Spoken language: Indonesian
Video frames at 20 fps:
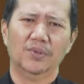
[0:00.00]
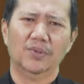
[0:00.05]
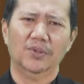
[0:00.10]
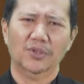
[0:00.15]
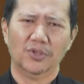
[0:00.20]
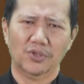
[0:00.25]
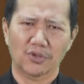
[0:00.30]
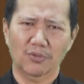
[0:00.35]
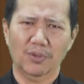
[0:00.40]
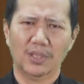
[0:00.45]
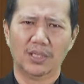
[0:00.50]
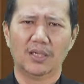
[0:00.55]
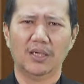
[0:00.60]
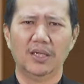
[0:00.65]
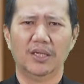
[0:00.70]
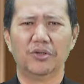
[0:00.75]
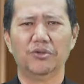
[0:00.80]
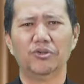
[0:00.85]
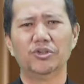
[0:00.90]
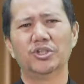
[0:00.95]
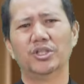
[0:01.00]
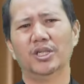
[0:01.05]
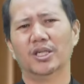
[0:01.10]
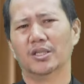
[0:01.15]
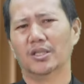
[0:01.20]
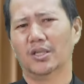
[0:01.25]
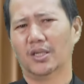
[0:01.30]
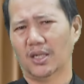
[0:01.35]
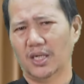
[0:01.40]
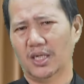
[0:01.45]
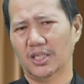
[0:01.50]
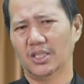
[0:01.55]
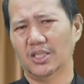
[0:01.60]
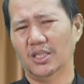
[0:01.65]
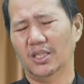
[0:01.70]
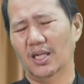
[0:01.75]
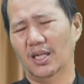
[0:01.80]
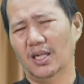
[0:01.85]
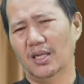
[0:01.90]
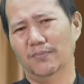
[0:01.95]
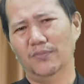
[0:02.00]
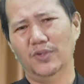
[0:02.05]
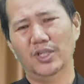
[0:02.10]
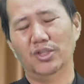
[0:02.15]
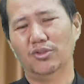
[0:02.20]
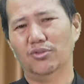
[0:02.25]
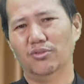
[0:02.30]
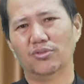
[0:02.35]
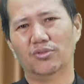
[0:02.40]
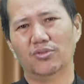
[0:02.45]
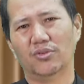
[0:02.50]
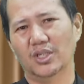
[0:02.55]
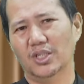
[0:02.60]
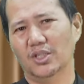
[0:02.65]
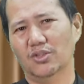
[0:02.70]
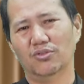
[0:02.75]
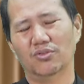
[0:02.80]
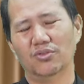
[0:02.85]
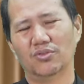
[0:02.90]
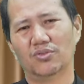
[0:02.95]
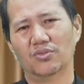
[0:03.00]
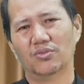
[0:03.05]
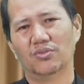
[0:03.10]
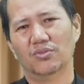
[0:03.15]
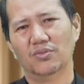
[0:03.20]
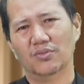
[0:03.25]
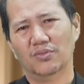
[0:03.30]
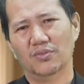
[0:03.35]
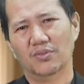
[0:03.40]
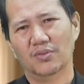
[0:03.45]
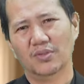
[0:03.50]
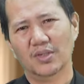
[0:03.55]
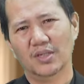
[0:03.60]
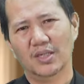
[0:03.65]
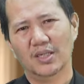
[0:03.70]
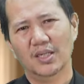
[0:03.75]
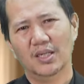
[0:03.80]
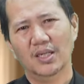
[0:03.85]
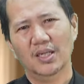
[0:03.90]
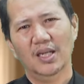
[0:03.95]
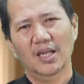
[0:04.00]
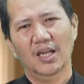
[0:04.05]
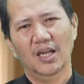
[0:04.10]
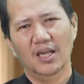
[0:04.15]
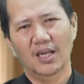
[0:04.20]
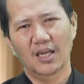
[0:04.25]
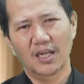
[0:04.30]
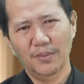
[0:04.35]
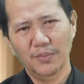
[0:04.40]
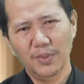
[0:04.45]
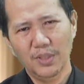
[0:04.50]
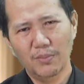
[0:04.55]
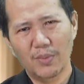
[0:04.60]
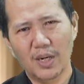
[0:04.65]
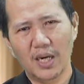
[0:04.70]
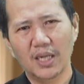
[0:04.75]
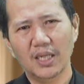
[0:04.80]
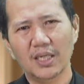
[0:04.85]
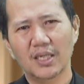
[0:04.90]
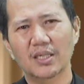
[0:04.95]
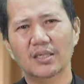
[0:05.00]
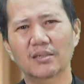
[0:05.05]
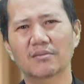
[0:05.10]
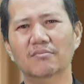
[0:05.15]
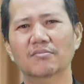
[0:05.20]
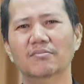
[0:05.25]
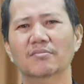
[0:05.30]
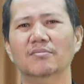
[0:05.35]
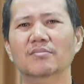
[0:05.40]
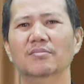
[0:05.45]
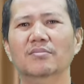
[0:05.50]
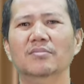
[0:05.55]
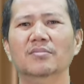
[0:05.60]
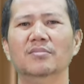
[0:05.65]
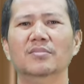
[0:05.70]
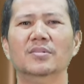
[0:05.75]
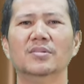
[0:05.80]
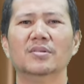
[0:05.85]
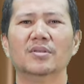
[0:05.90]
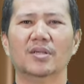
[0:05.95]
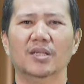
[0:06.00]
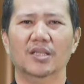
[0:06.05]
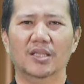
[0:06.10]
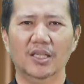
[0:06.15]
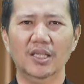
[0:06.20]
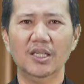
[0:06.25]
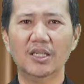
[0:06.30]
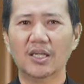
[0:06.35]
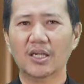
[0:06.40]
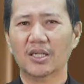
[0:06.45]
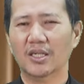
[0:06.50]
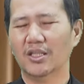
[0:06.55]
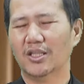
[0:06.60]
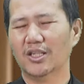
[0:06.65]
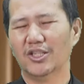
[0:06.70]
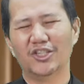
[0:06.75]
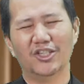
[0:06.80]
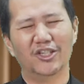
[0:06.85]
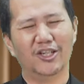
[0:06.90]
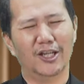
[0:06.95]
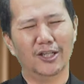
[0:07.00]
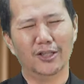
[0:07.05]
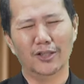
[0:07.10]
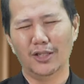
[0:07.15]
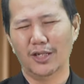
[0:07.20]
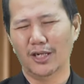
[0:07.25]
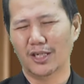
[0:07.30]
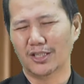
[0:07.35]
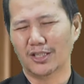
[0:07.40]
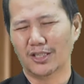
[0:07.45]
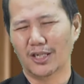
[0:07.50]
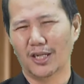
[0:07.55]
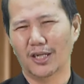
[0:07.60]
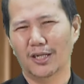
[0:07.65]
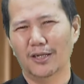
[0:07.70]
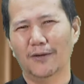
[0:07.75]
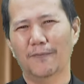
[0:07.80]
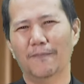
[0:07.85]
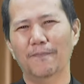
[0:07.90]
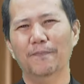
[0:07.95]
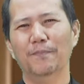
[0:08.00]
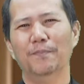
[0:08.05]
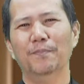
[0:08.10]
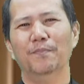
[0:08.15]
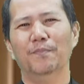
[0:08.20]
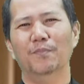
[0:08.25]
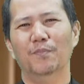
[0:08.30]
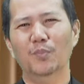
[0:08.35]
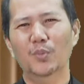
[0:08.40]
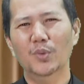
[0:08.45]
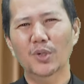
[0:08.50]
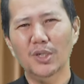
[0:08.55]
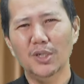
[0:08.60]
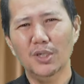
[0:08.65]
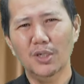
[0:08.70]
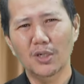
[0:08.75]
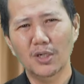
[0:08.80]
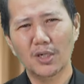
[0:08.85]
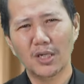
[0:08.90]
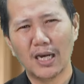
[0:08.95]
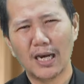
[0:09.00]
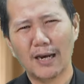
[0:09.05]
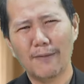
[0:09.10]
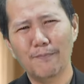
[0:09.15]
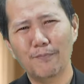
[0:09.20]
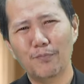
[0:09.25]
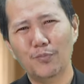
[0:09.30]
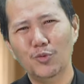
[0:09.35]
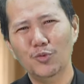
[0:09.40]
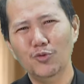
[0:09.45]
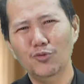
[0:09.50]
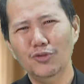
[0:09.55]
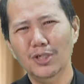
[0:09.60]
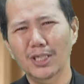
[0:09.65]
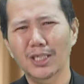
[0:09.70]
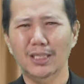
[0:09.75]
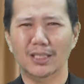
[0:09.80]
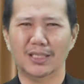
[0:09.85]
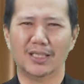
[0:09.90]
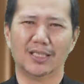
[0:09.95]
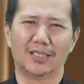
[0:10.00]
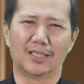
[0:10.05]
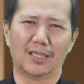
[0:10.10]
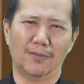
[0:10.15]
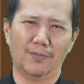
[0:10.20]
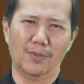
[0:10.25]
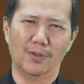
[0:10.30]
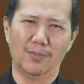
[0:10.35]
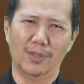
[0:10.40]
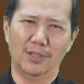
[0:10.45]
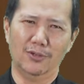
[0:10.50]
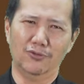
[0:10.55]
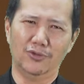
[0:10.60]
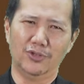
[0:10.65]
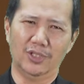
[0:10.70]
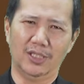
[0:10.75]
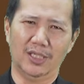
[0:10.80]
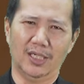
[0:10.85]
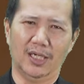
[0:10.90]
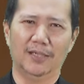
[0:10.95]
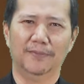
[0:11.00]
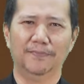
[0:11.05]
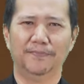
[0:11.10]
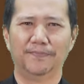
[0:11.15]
Sobat Kairos yang terkasih dalam Yesus Kristus, lebih baik ketika kita senantiasa mengampuni sesama manusia